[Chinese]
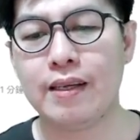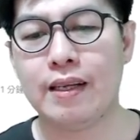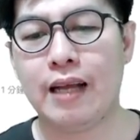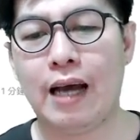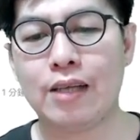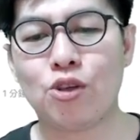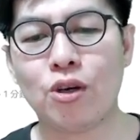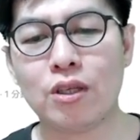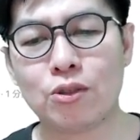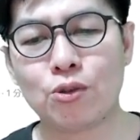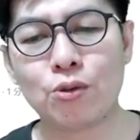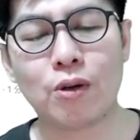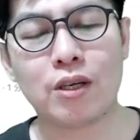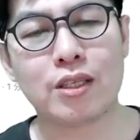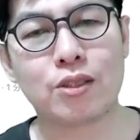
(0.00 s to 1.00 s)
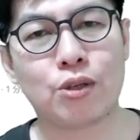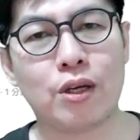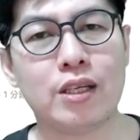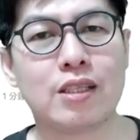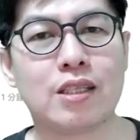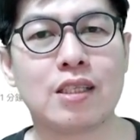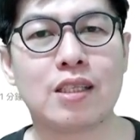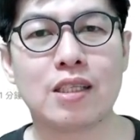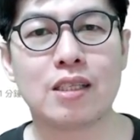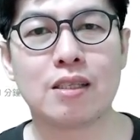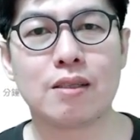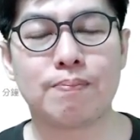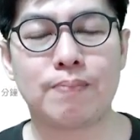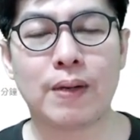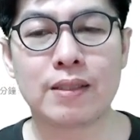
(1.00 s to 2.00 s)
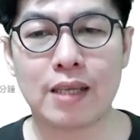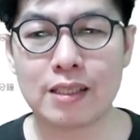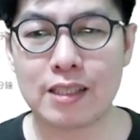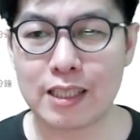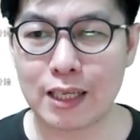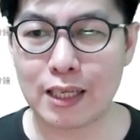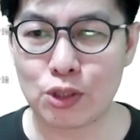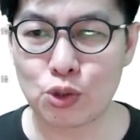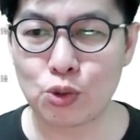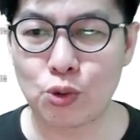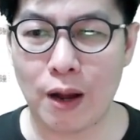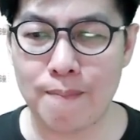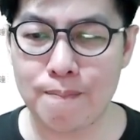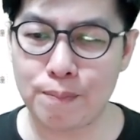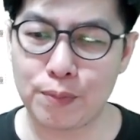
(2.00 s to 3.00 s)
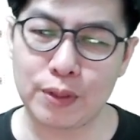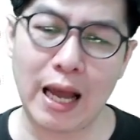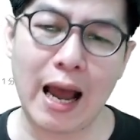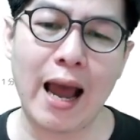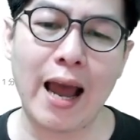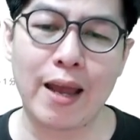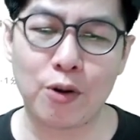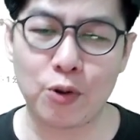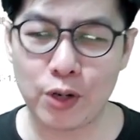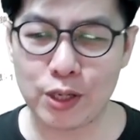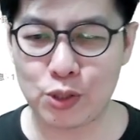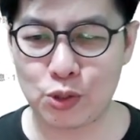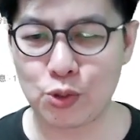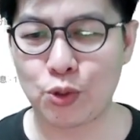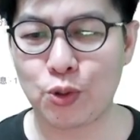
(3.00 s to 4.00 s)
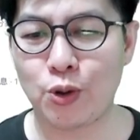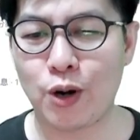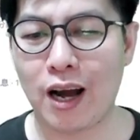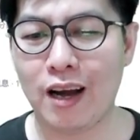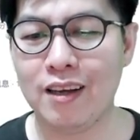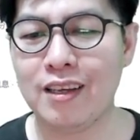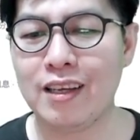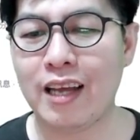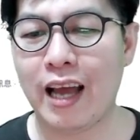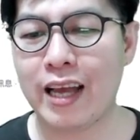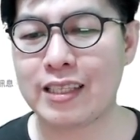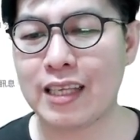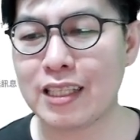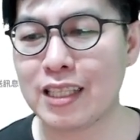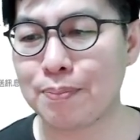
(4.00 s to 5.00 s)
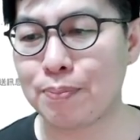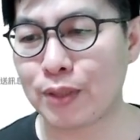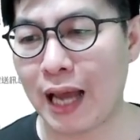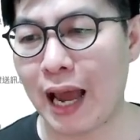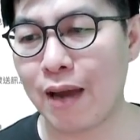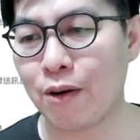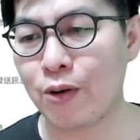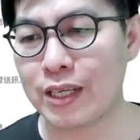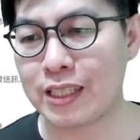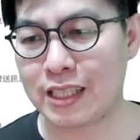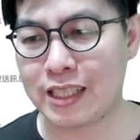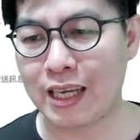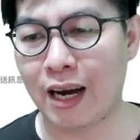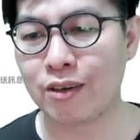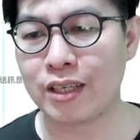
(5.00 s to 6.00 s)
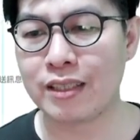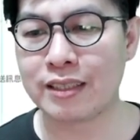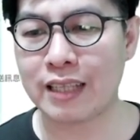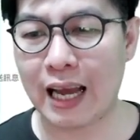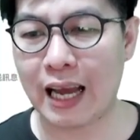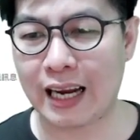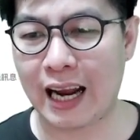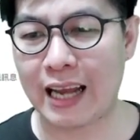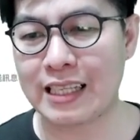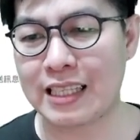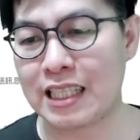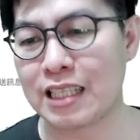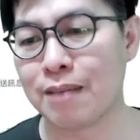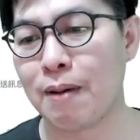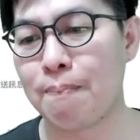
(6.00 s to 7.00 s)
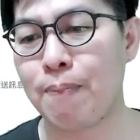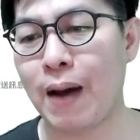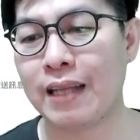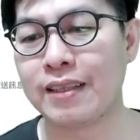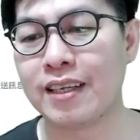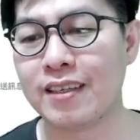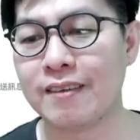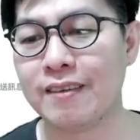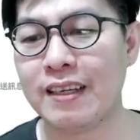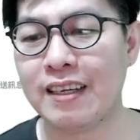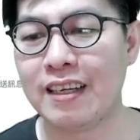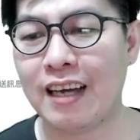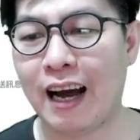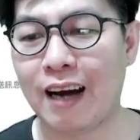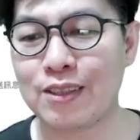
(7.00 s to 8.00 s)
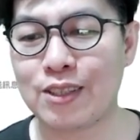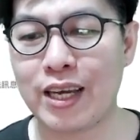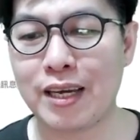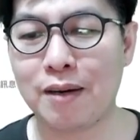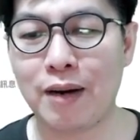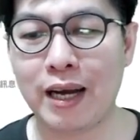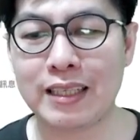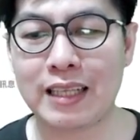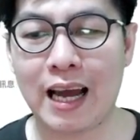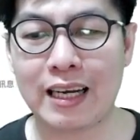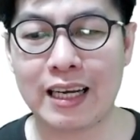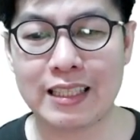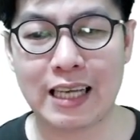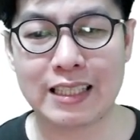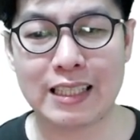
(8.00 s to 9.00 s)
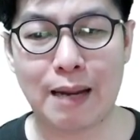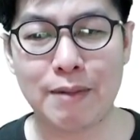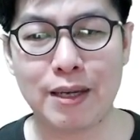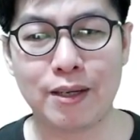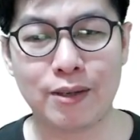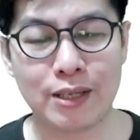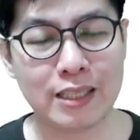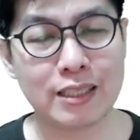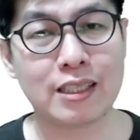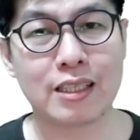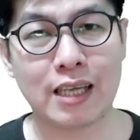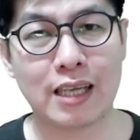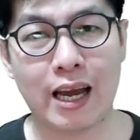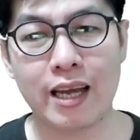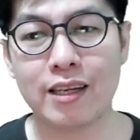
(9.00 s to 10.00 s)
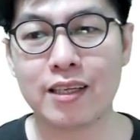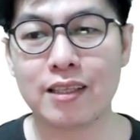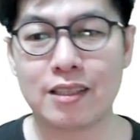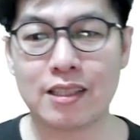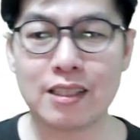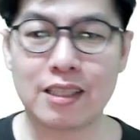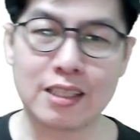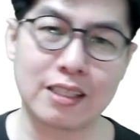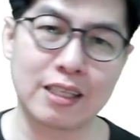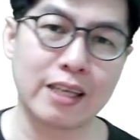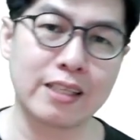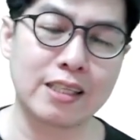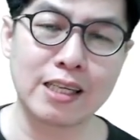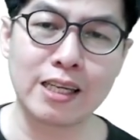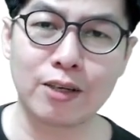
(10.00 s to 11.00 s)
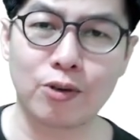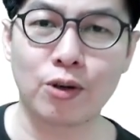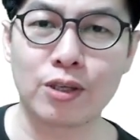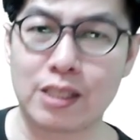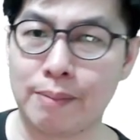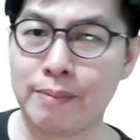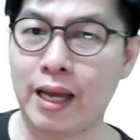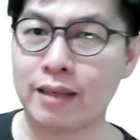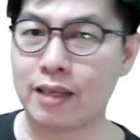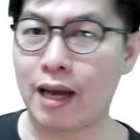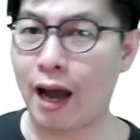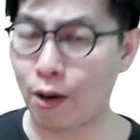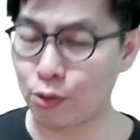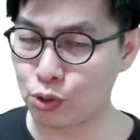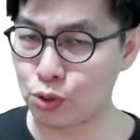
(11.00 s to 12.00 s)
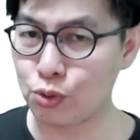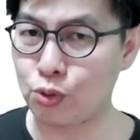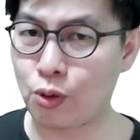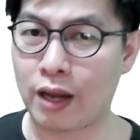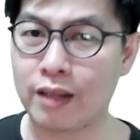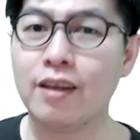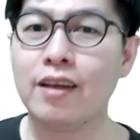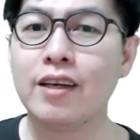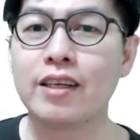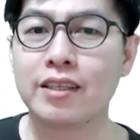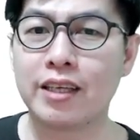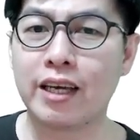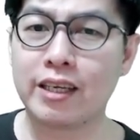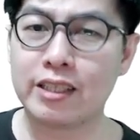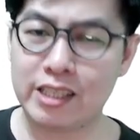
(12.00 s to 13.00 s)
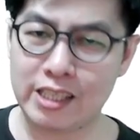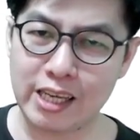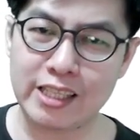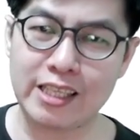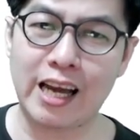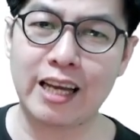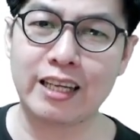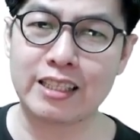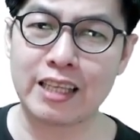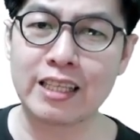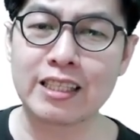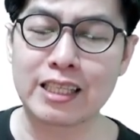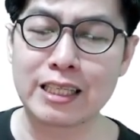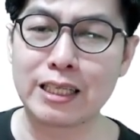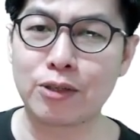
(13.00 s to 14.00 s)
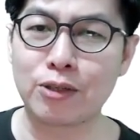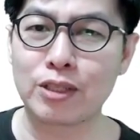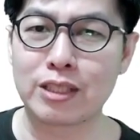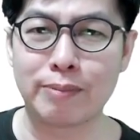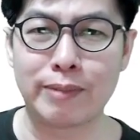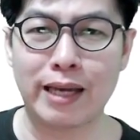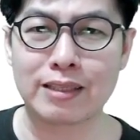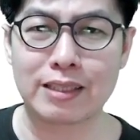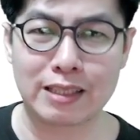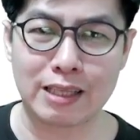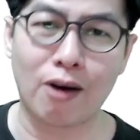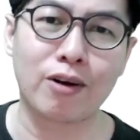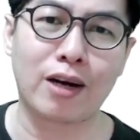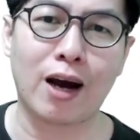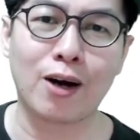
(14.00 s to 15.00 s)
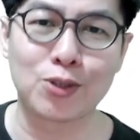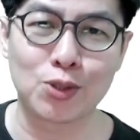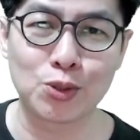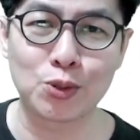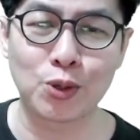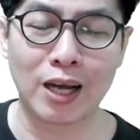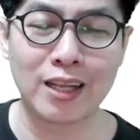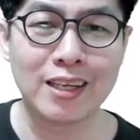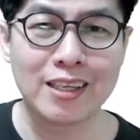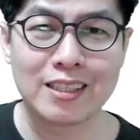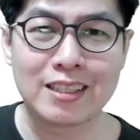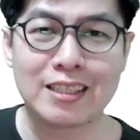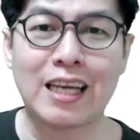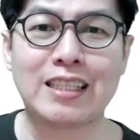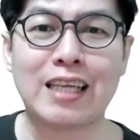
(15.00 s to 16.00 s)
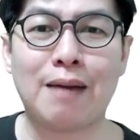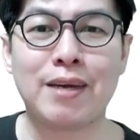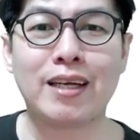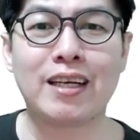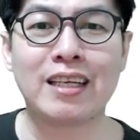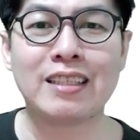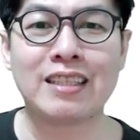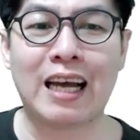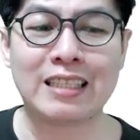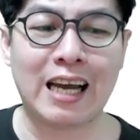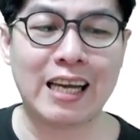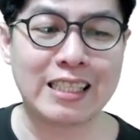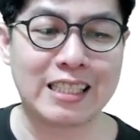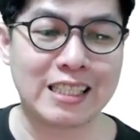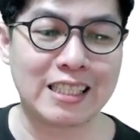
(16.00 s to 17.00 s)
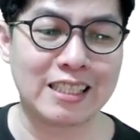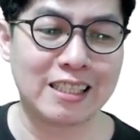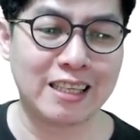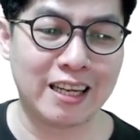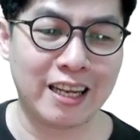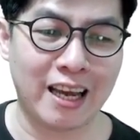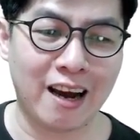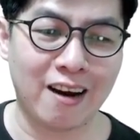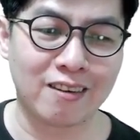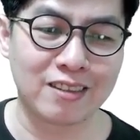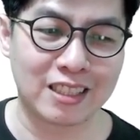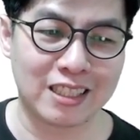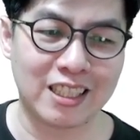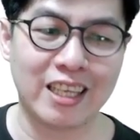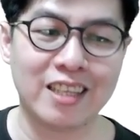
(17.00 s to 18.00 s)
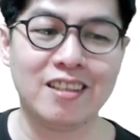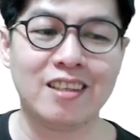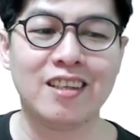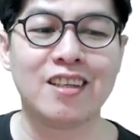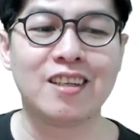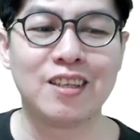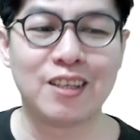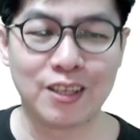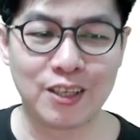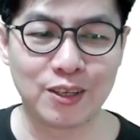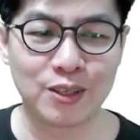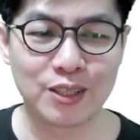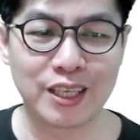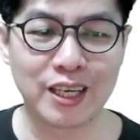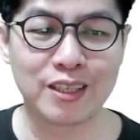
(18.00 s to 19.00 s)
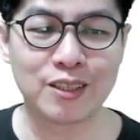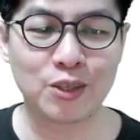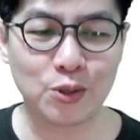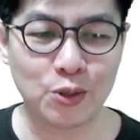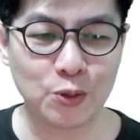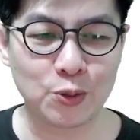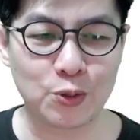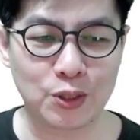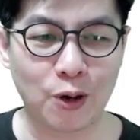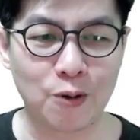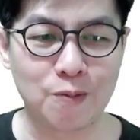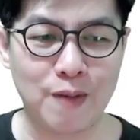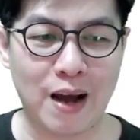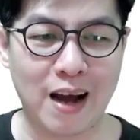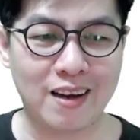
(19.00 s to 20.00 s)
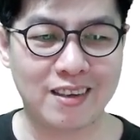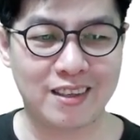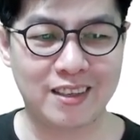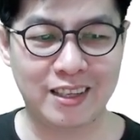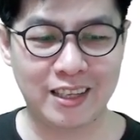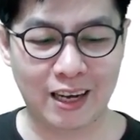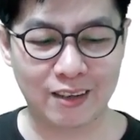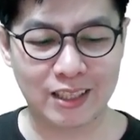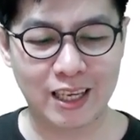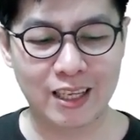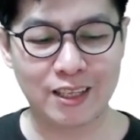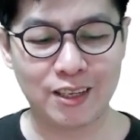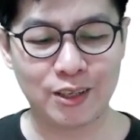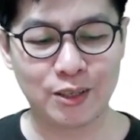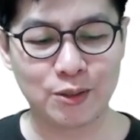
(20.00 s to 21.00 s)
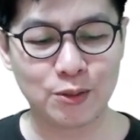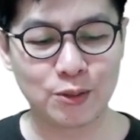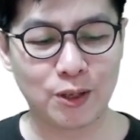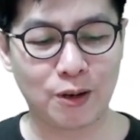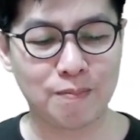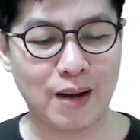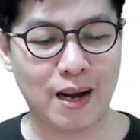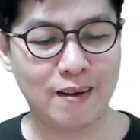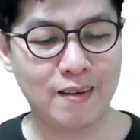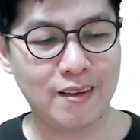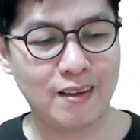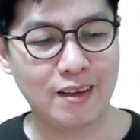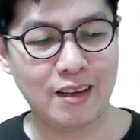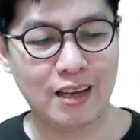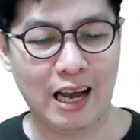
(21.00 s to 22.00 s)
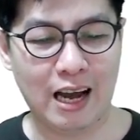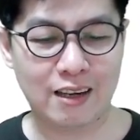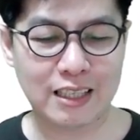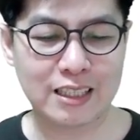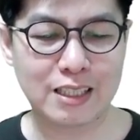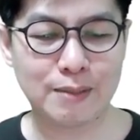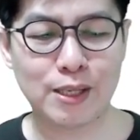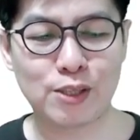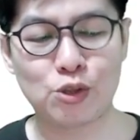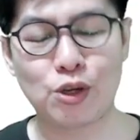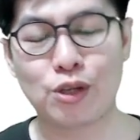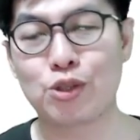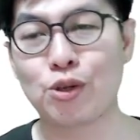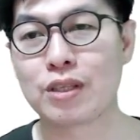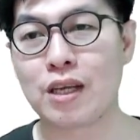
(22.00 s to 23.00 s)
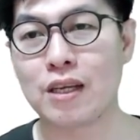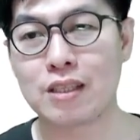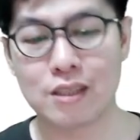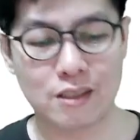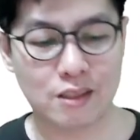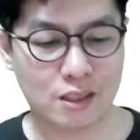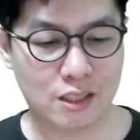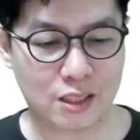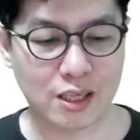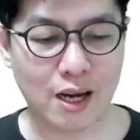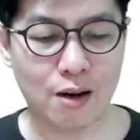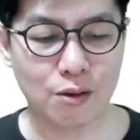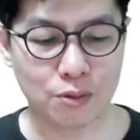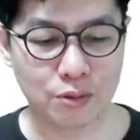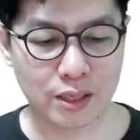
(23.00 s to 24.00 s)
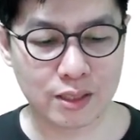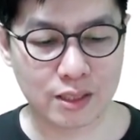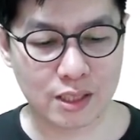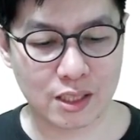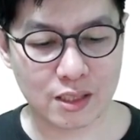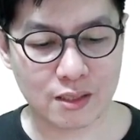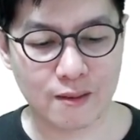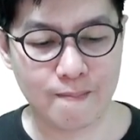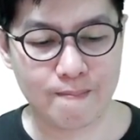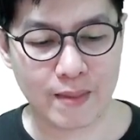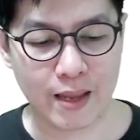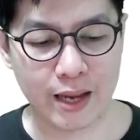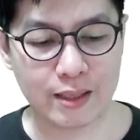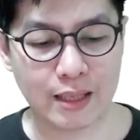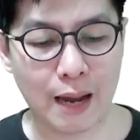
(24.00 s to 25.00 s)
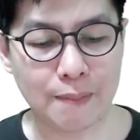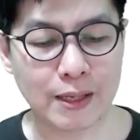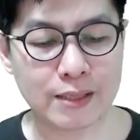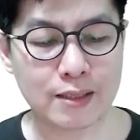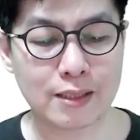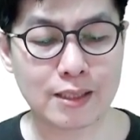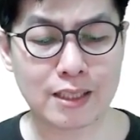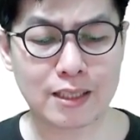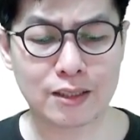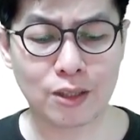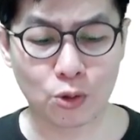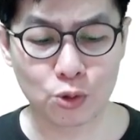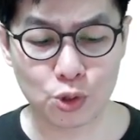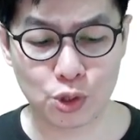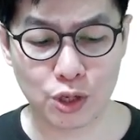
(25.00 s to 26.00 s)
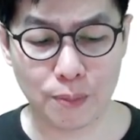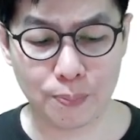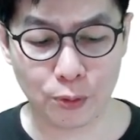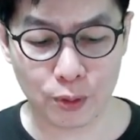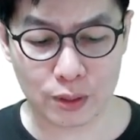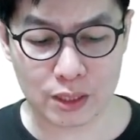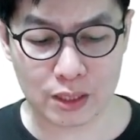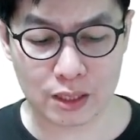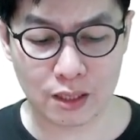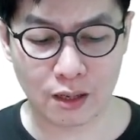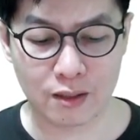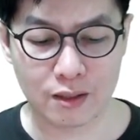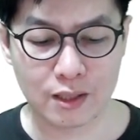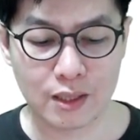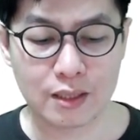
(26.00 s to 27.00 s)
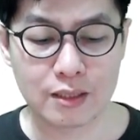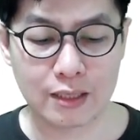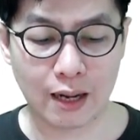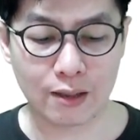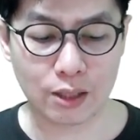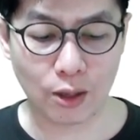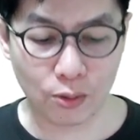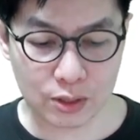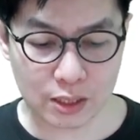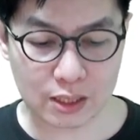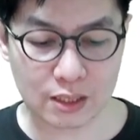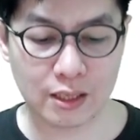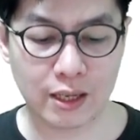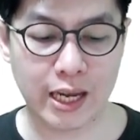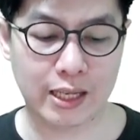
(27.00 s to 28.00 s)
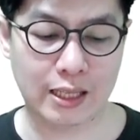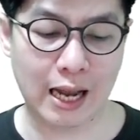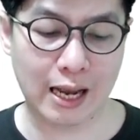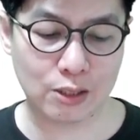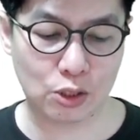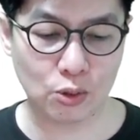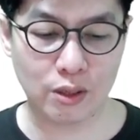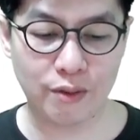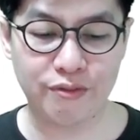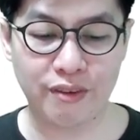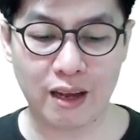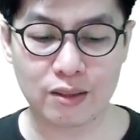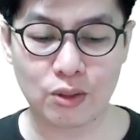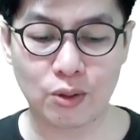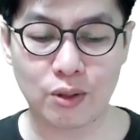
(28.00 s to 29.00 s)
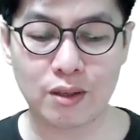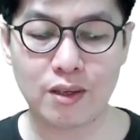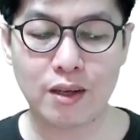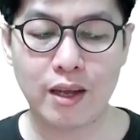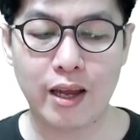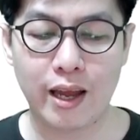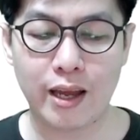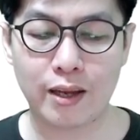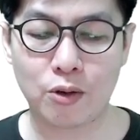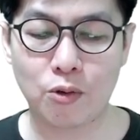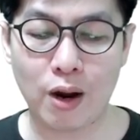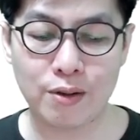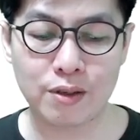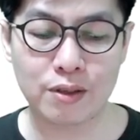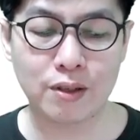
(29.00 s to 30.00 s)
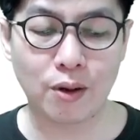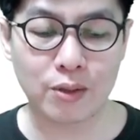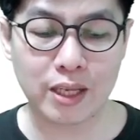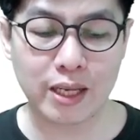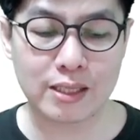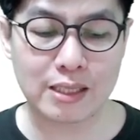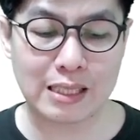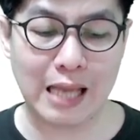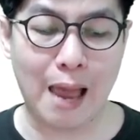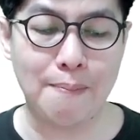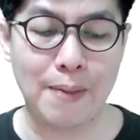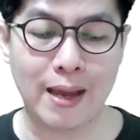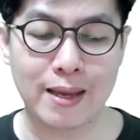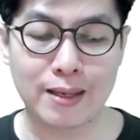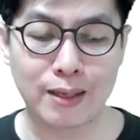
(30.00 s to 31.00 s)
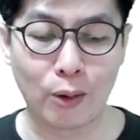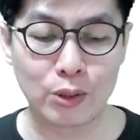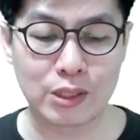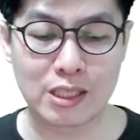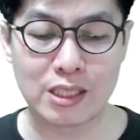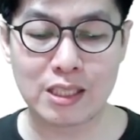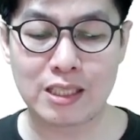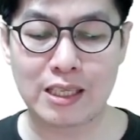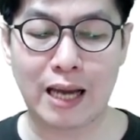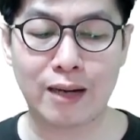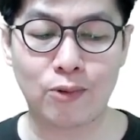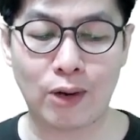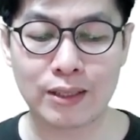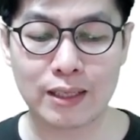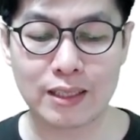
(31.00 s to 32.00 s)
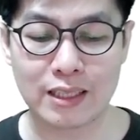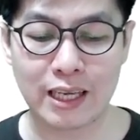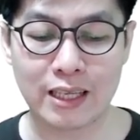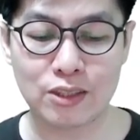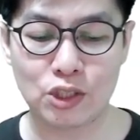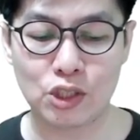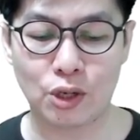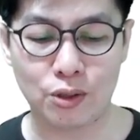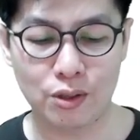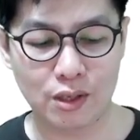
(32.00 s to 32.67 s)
他说，如果你觉得你自己本身是一个主管，不太会说话，哎，甚至不太会教人，那该怎么办呢？好，所以也欢迎大家可以在下面留言写下，哎，你自己曾经历过什么样的好主管？也写下你曾经历过什么样糟糕的主管，在下面跟大家一起聊天留言互动吧，聊天留言互动吧。好，那这本书的作者是小原信，嘿，他本身是一个农学博士哦，然后同时呢，哎，他做了非常多哎关于农业栽培有机相关的研究，